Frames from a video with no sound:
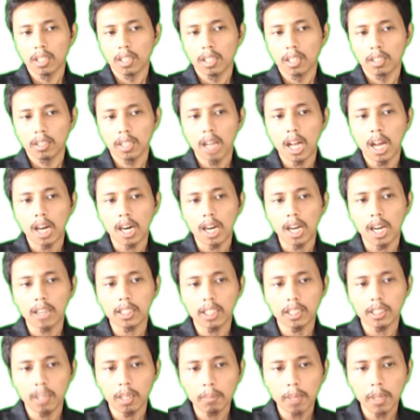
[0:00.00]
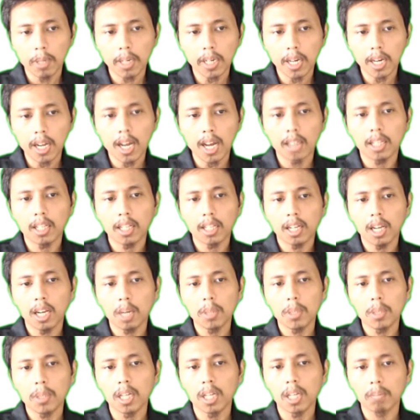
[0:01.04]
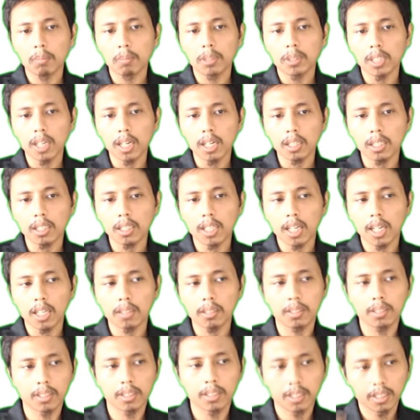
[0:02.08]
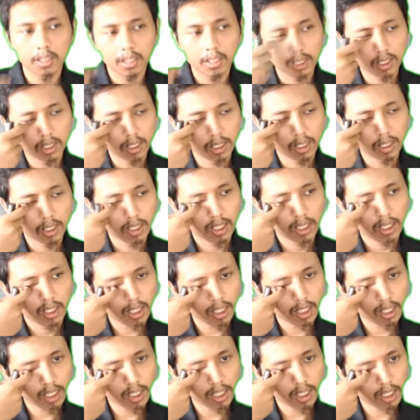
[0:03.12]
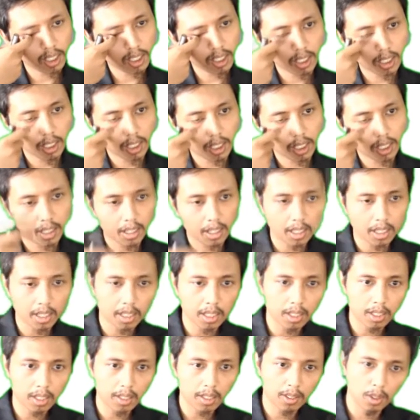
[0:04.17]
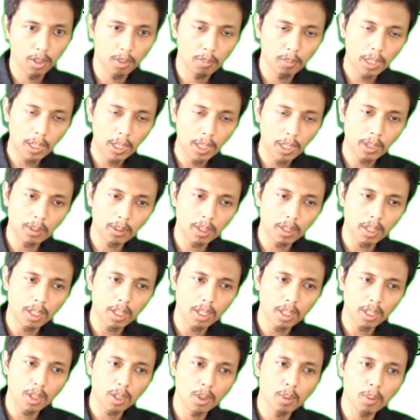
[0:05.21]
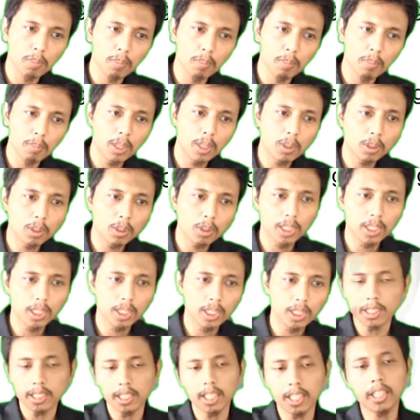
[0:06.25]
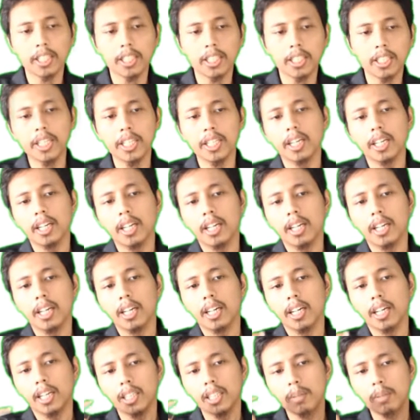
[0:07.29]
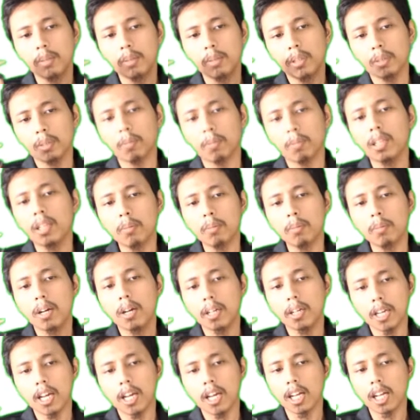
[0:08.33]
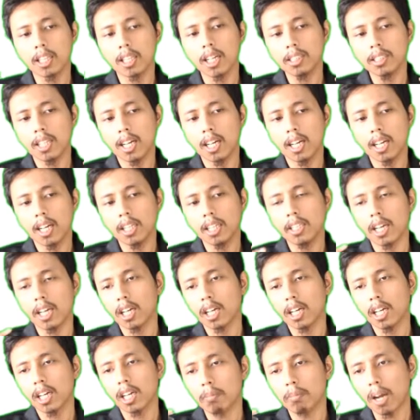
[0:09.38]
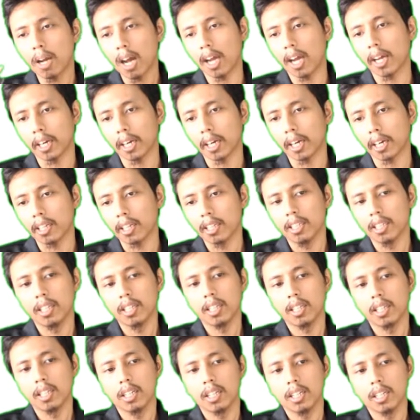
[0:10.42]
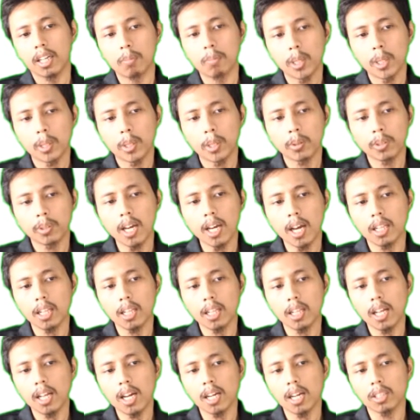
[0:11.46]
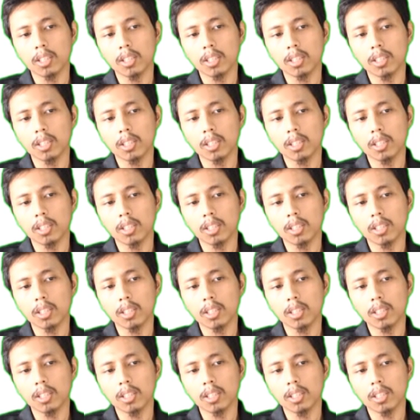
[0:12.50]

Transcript: Nah, raksasa merah adalah bintang besar dan uh, eh, lumin luminositasnya tinggi. Ini menempati bagian atas dari diagram HR. Yang berikutnya ada